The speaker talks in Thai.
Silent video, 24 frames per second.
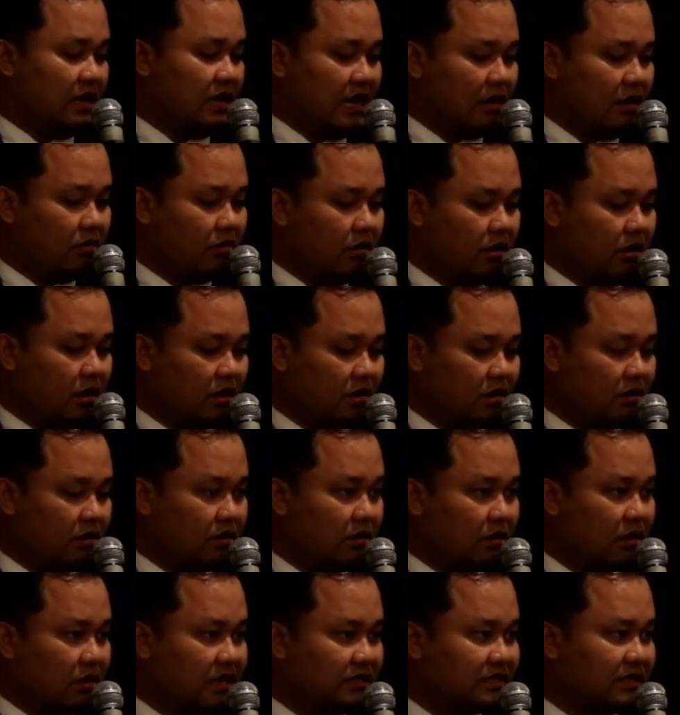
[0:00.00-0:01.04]
แล้วก็
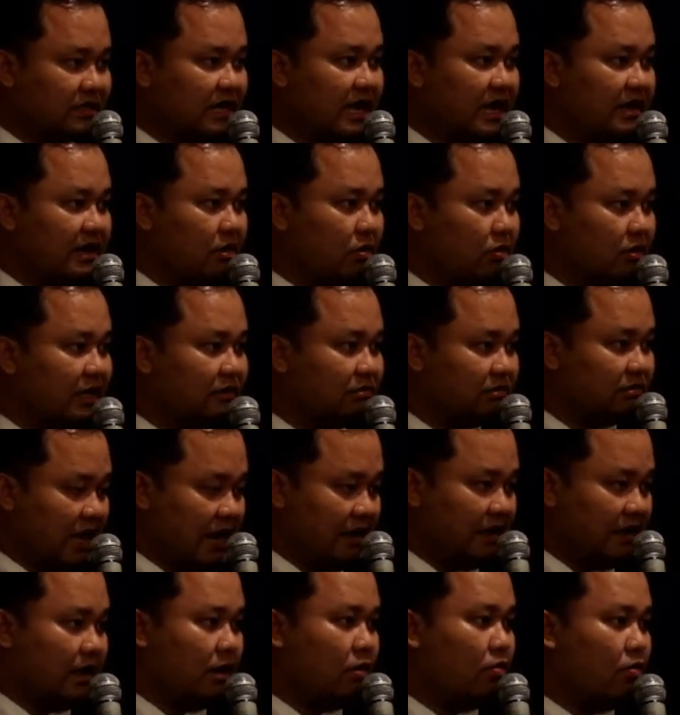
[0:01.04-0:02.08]
รัชกาลที่หกได้ต
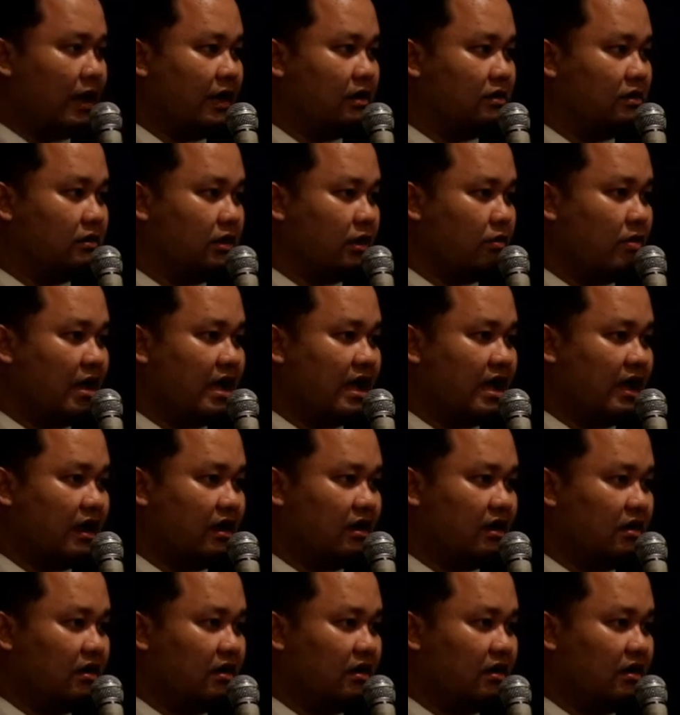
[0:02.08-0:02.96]
รัสเอาไว้เลยว่า